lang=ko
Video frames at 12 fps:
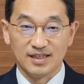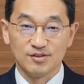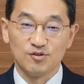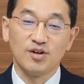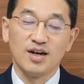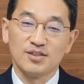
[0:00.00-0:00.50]

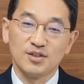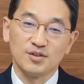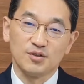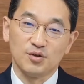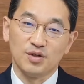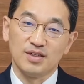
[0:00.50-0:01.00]

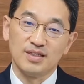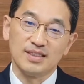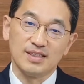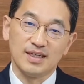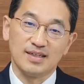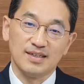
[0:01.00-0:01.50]
주갈성 교회를
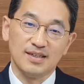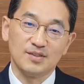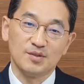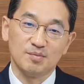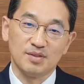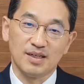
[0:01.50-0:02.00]
시작을
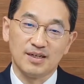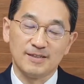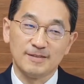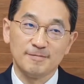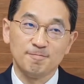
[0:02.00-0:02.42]
했습니다.